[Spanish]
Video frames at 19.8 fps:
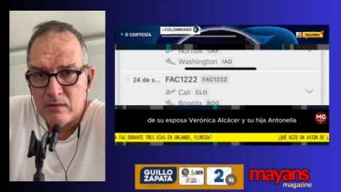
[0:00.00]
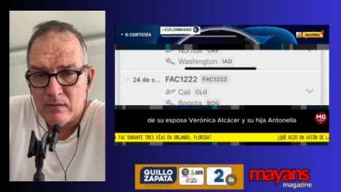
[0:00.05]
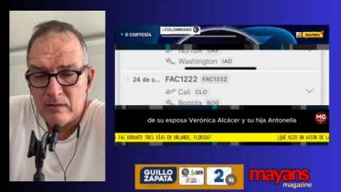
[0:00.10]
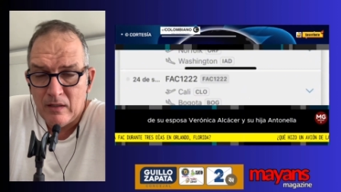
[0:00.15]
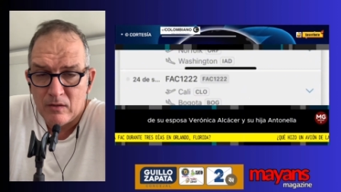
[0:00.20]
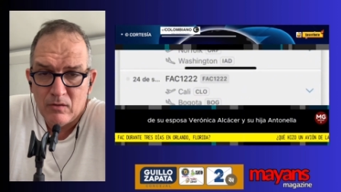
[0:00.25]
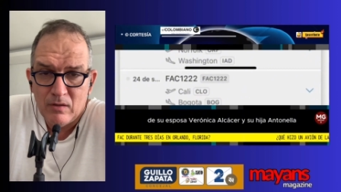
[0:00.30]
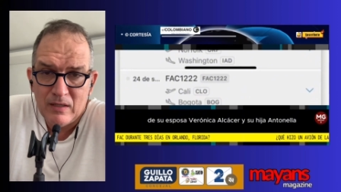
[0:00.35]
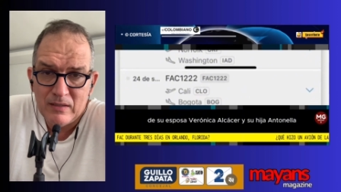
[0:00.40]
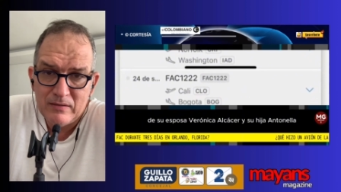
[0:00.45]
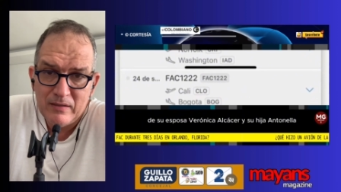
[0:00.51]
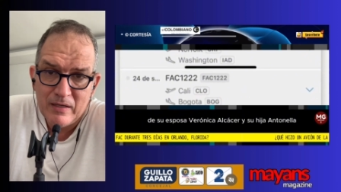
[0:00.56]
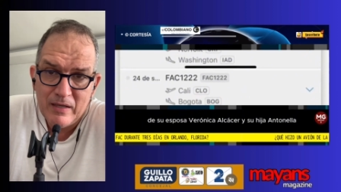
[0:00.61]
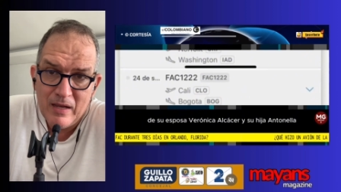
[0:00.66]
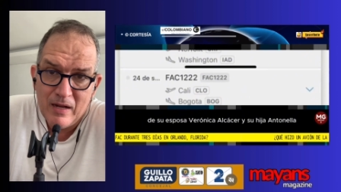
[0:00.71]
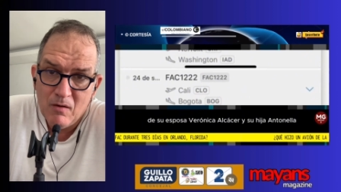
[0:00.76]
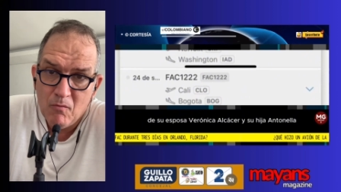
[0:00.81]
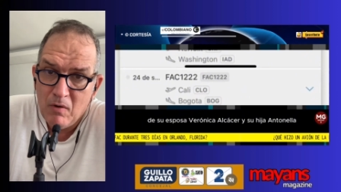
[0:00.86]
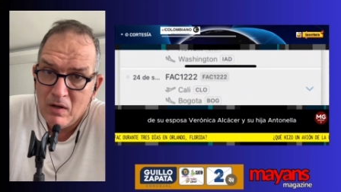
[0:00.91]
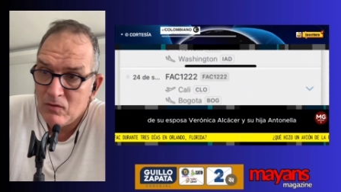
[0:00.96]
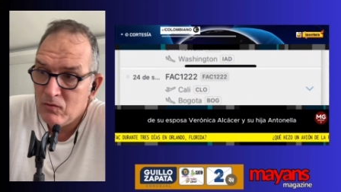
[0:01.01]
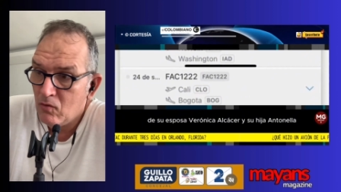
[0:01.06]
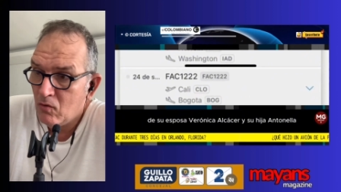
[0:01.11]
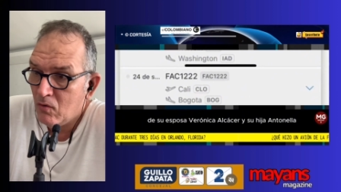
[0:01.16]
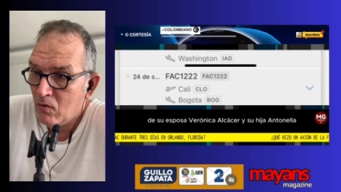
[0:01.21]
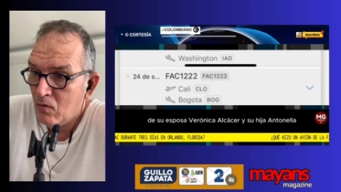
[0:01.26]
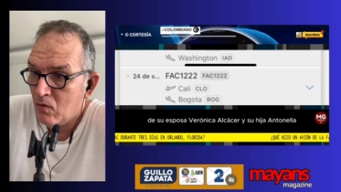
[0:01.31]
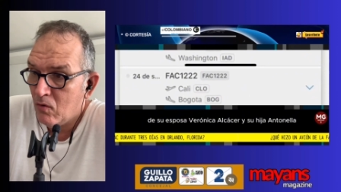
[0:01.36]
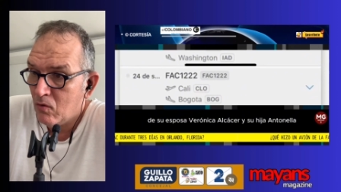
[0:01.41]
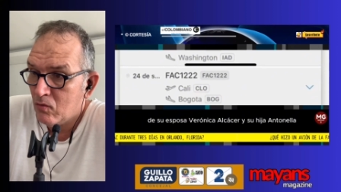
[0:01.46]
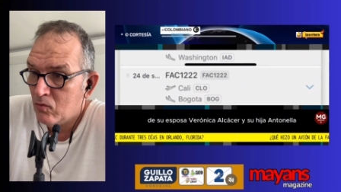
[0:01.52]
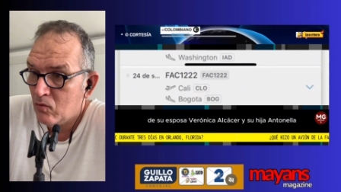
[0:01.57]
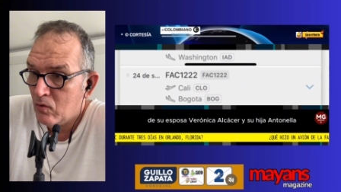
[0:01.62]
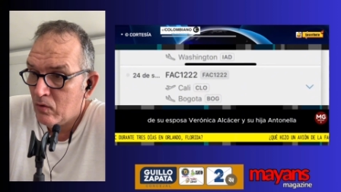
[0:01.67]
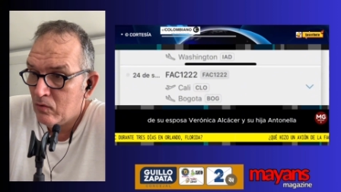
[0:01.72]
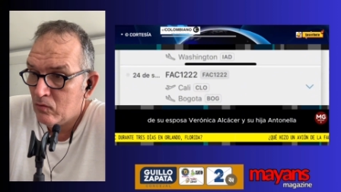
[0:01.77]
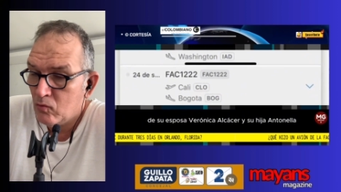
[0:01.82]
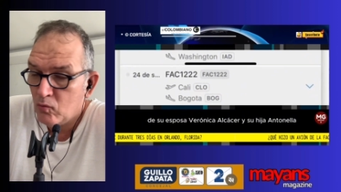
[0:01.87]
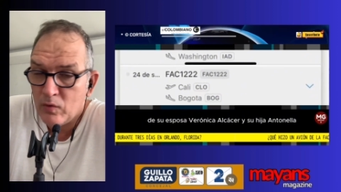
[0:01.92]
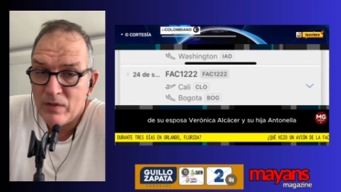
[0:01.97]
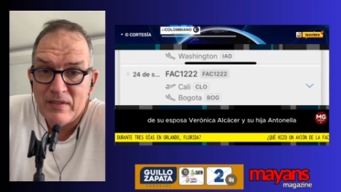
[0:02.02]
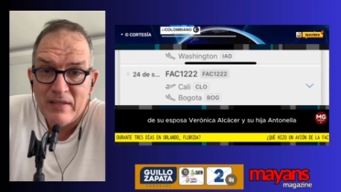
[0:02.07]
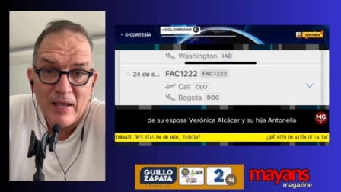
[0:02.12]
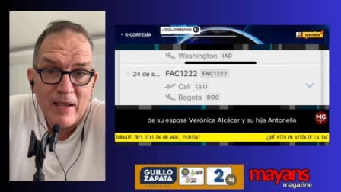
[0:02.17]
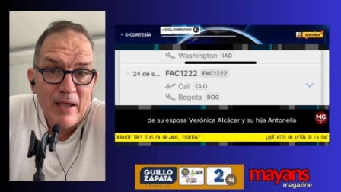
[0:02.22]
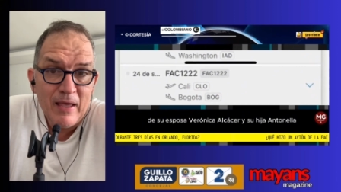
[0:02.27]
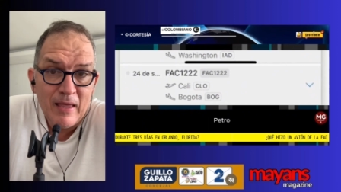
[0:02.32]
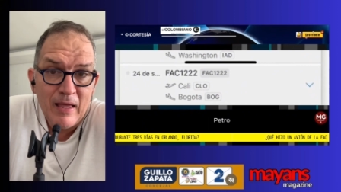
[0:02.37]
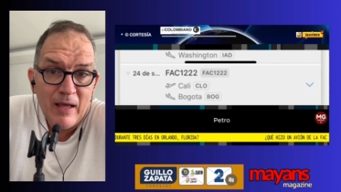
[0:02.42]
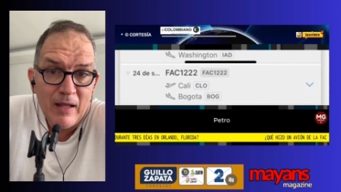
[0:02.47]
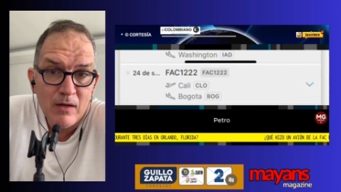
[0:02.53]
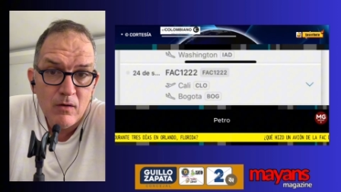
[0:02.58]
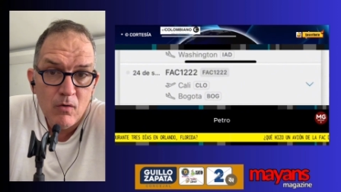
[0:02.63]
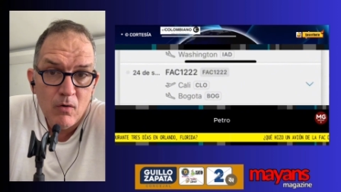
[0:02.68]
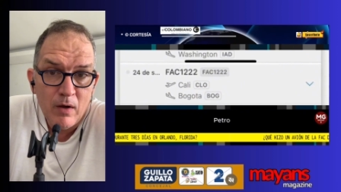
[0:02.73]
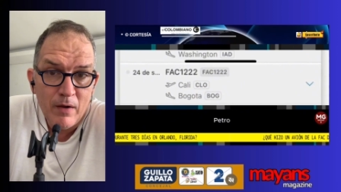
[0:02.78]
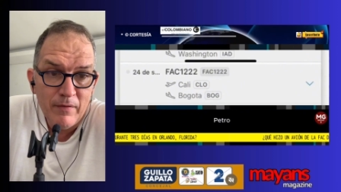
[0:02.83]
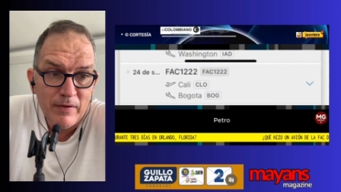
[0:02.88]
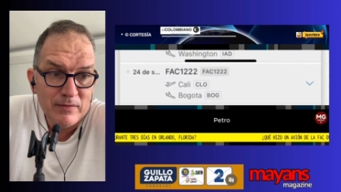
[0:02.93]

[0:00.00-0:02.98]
Tanto es así que él cuando tuitea algo, a